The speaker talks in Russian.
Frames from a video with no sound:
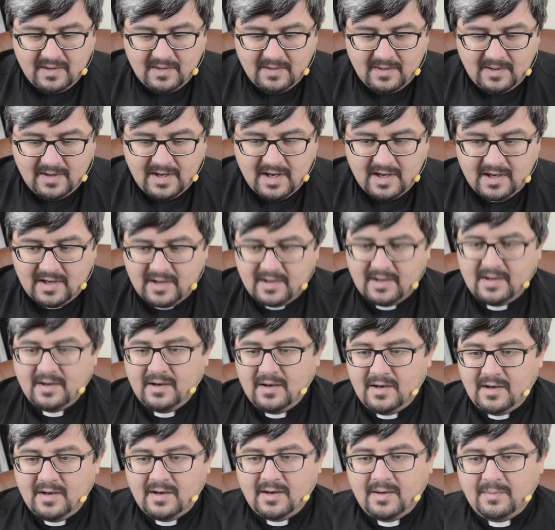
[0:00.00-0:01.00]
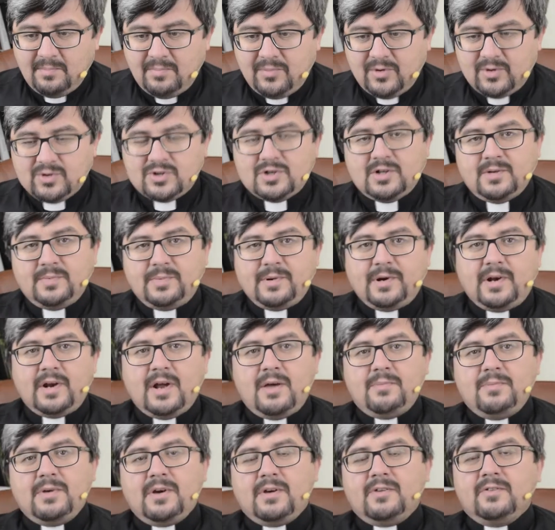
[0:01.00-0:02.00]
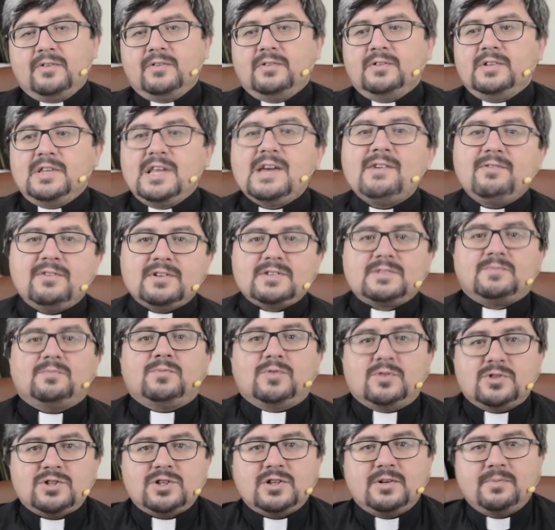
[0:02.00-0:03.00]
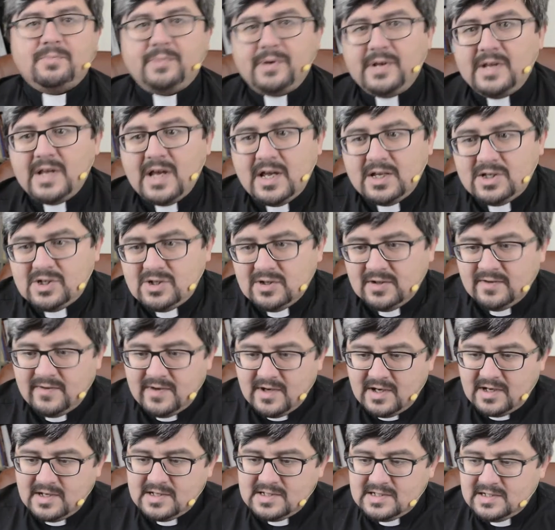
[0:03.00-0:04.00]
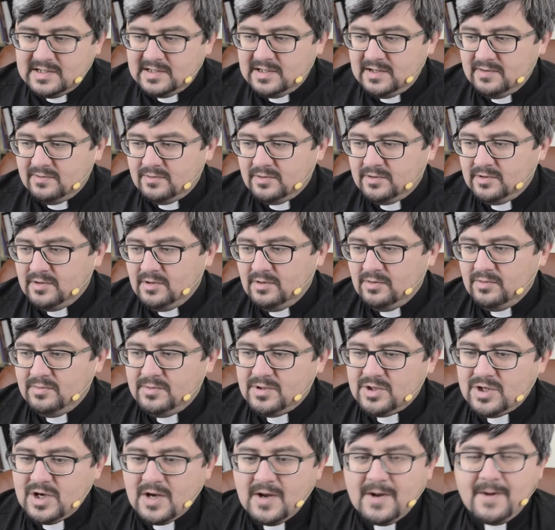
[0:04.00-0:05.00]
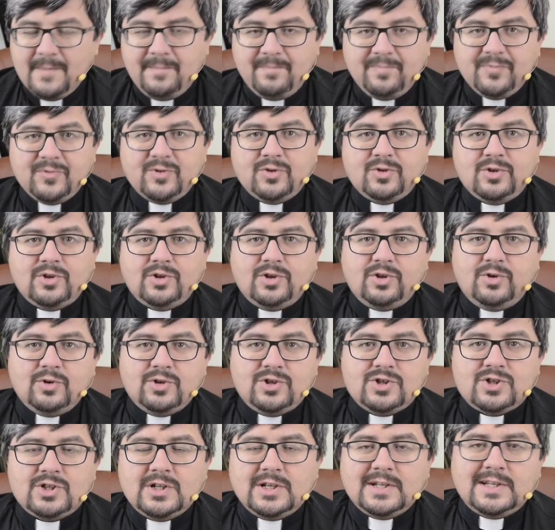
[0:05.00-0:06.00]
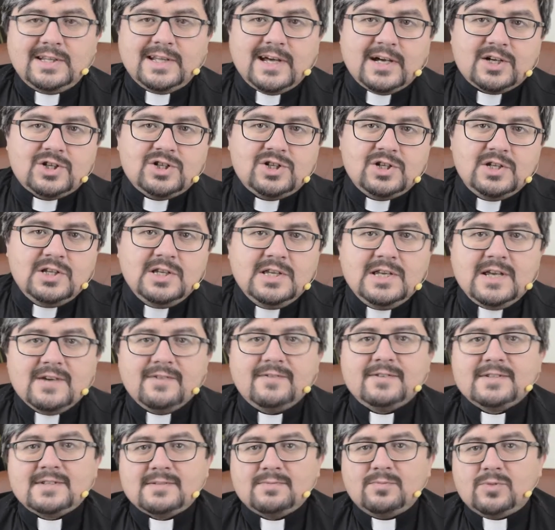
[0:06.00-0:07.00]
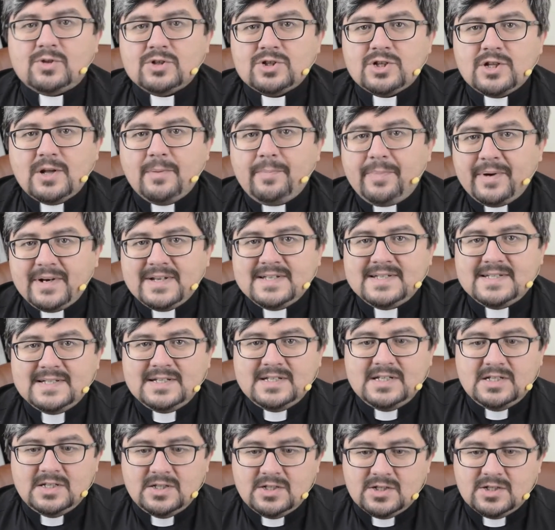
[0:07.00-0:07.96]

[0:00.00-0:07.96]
Как э, в прошлой программе я говорил, невозможно принять человека, если ты его не любишь. Точно так же невозможно простить